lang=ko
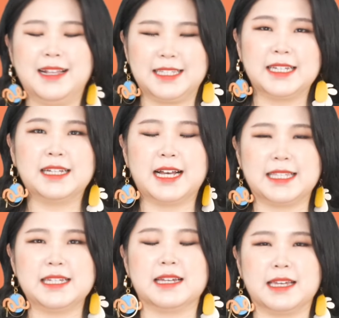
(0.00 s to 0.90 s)

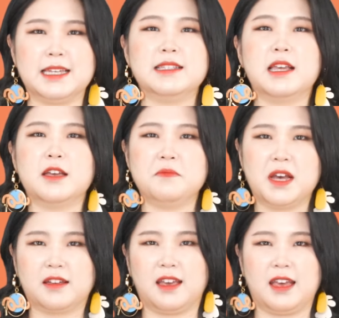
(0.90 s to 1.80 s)
지금까지 이세이
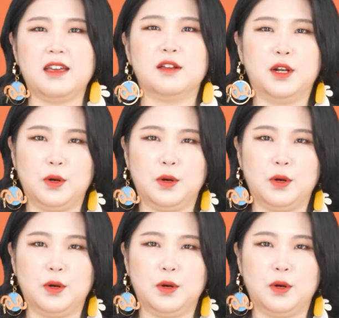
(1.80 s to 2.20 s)
미학케의